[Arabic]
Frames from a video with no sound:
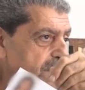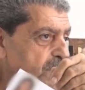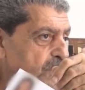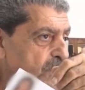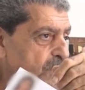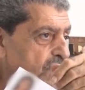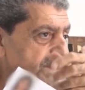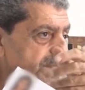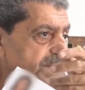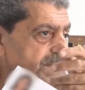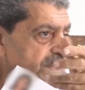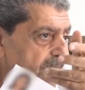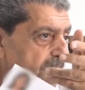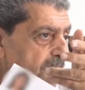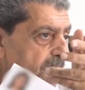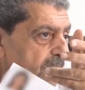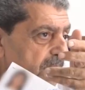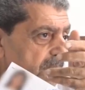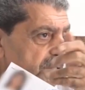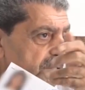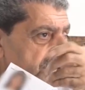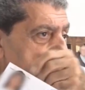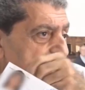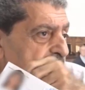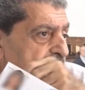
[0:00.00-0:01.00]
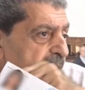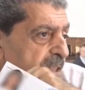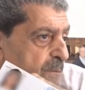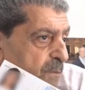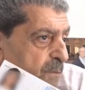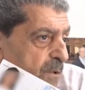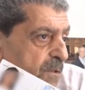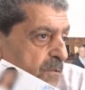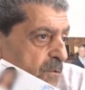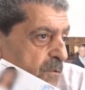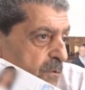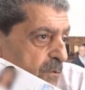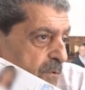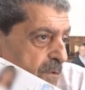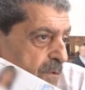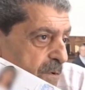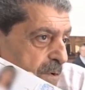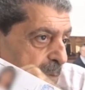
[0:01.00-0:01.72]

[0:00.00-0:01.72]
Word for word: يوصل اخراج ايد لبنته